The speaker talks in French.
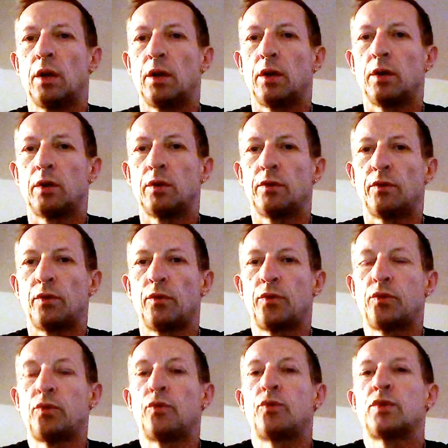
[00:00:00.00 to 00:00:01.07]
euh,
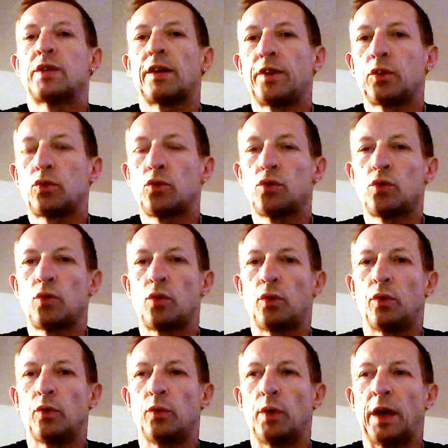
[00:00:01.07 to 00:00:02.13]
vous, avez toujours euh,